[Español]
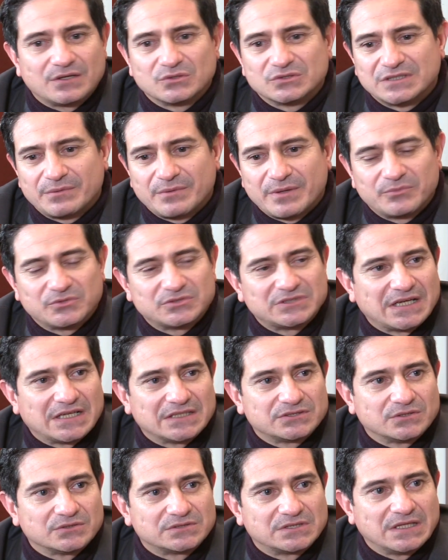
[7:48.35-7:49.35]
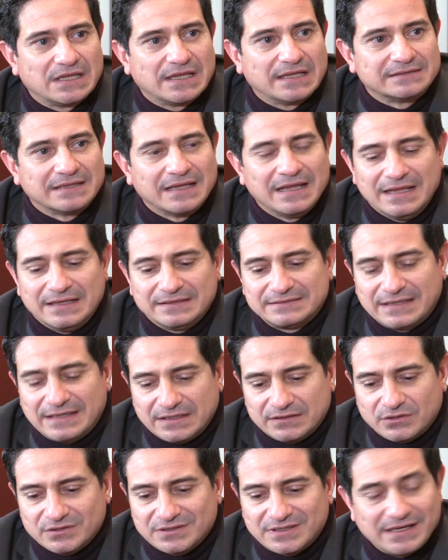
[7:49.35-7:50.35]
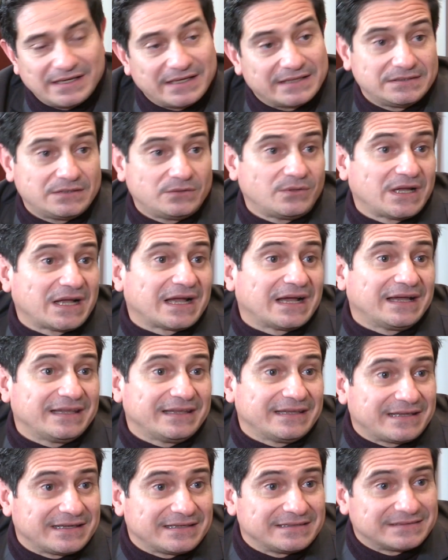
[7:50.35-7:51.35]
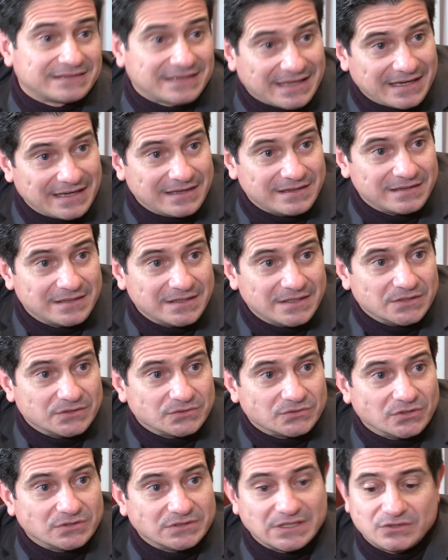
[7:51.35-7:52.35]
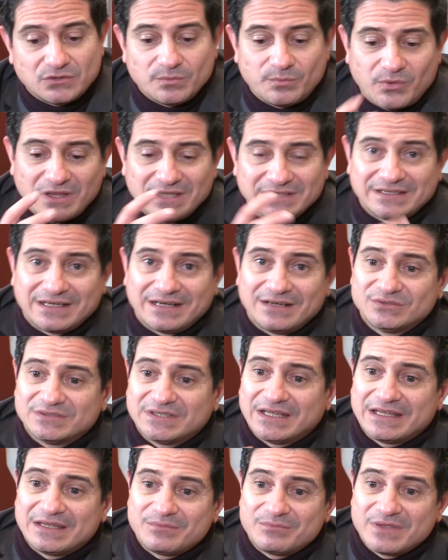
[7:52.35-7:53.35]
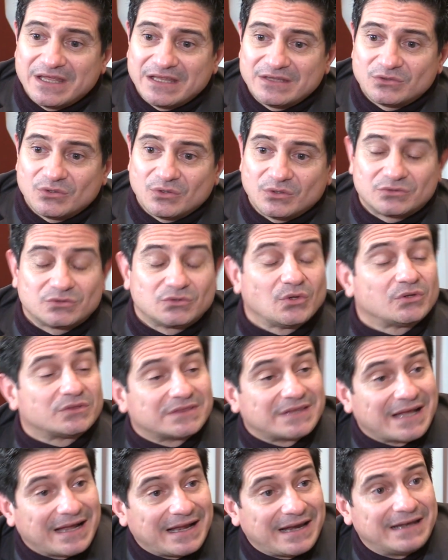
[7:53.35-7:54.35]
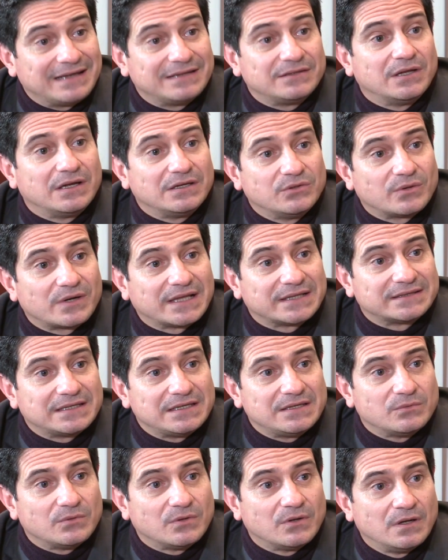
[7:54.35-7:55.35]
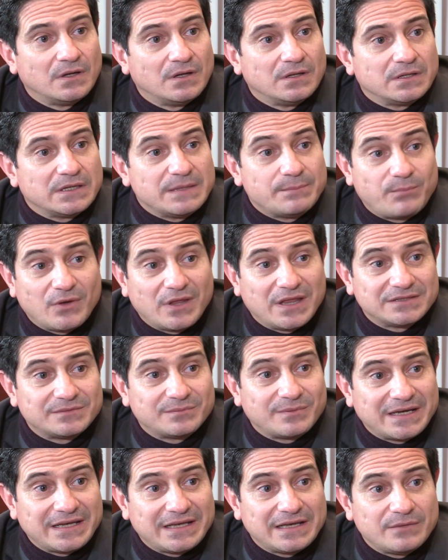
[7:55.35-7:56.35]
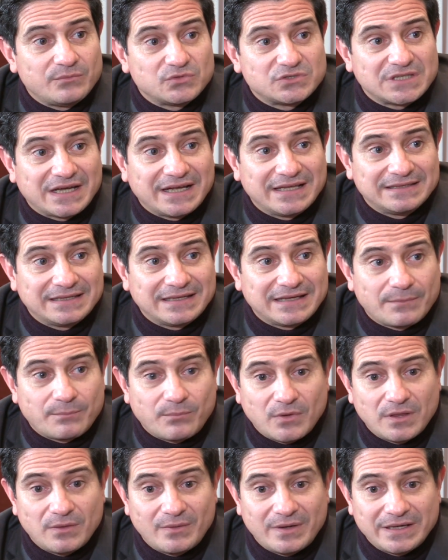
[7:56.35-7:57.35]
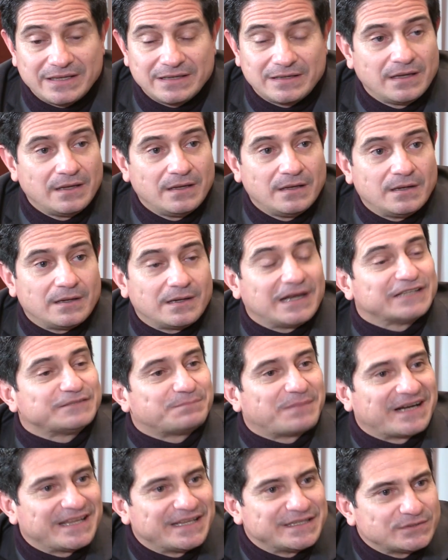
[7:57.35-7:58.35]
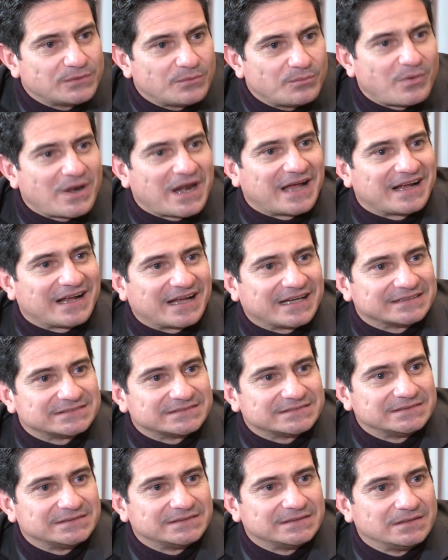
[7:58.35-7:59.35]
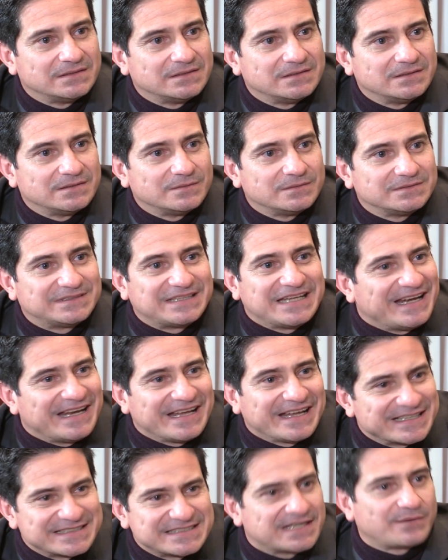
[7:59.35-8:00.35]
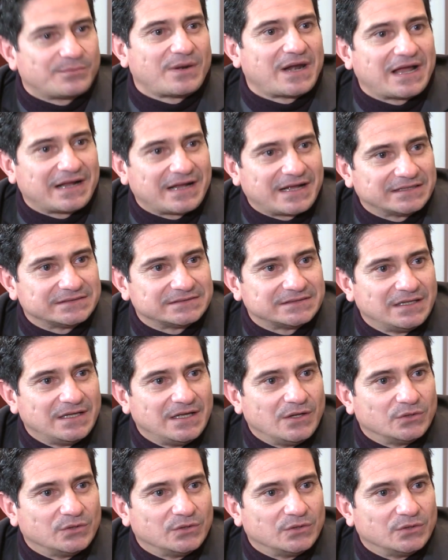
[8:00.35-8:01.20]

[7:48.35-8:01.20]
Nos debemos a la sociedad. Teletón tiene que ser una caja de cristal, donde tú puedas darle un seguimiento total al, al donativo y puedas venir. Hay mucha gente que puede venir, las paredes son blancas, tienen que ser blancas.